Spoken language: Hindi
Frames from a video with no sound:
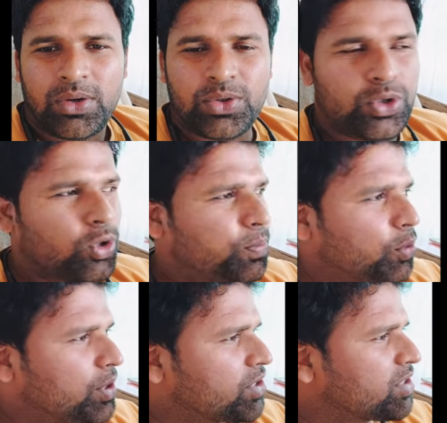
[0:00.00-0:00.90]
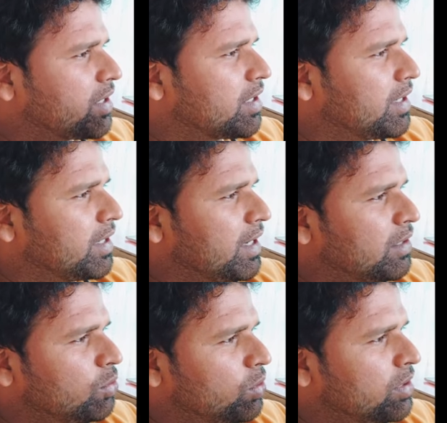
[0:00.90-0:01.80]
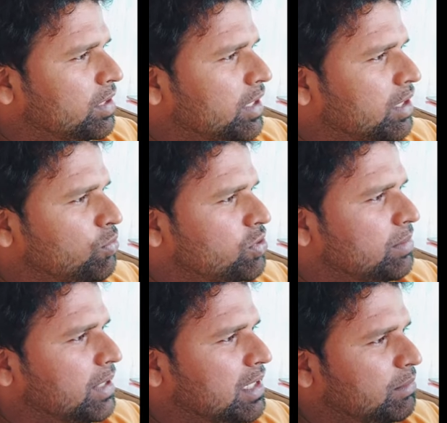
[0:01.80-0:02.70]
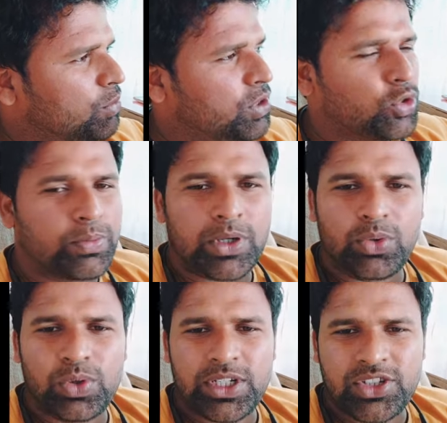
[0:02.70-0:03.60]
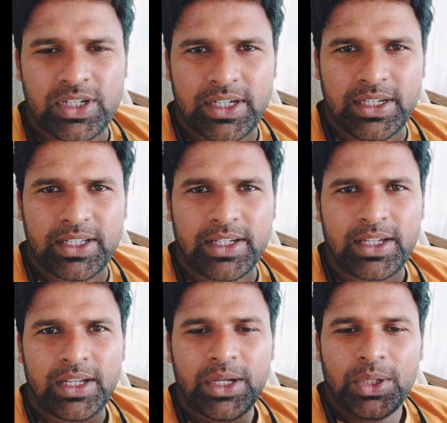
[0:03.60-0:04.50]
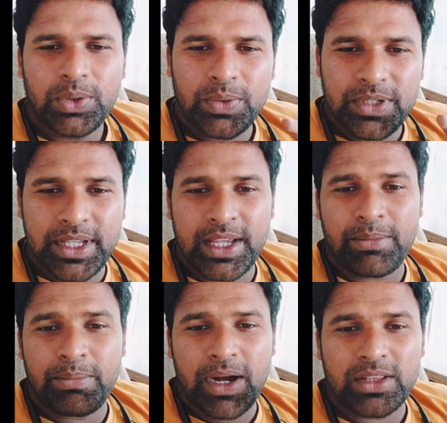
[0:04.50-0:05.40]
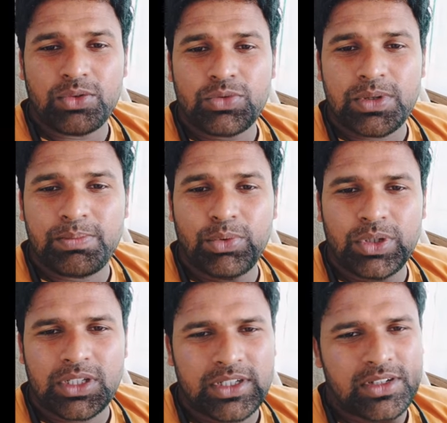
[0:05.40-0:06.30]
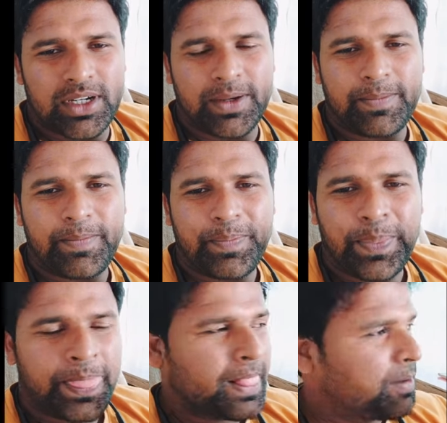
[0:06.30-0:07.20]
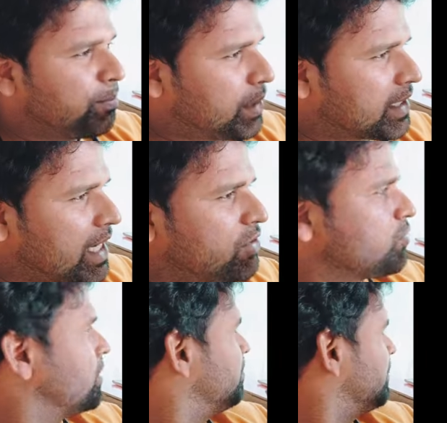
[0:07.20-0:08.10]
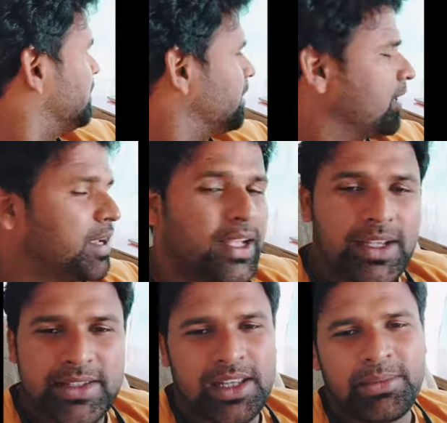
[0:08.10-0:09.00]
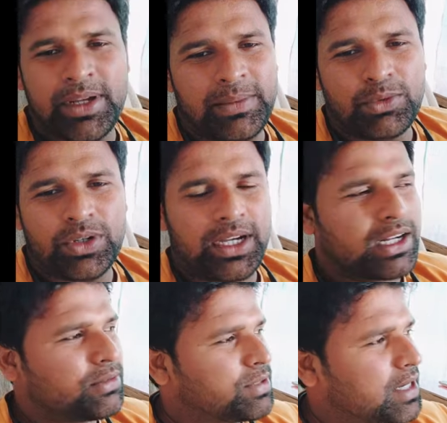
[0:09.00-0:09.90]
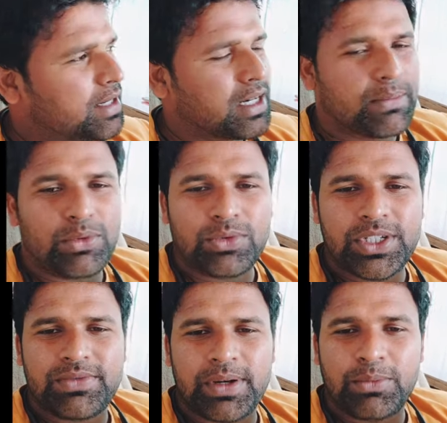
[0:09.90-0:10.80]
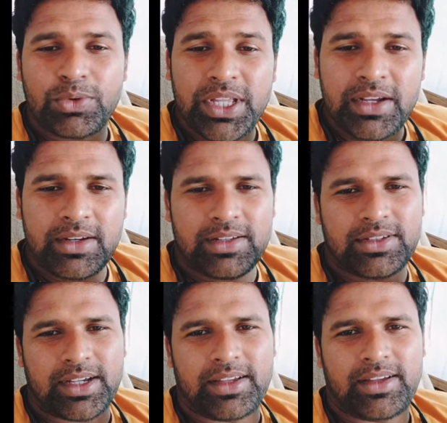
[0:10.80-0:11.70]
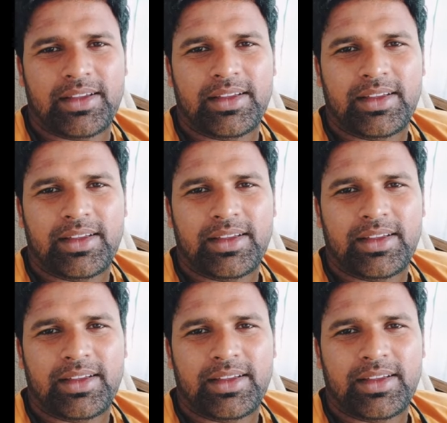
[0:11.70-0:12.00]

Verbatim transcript: कुछ लोग प्रोटेस्ट कर रहे हैं आंदोलन कर रहे हैं उसके बाद हमें उन्हीं के ऊपर गोलियां चलानी है ये बात उसमें पूरी तरह से बताई उस फिल्म में इसलिए मैं आपको कह रहा हूं जाकर आप लोगों को इस फिल्म को देखना चाहिए